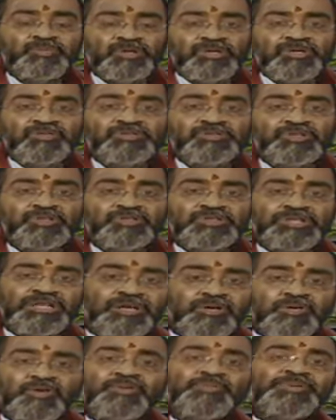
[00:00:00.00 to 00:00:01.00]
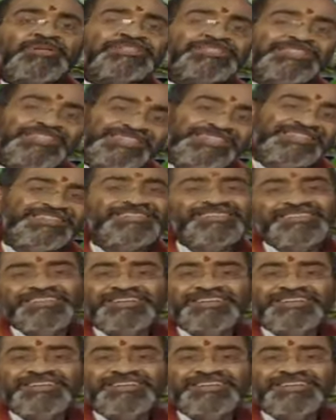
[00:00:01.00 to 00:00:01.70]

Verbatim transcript: పునర్వసులో జరగడం ఒక ప్రత్యేకత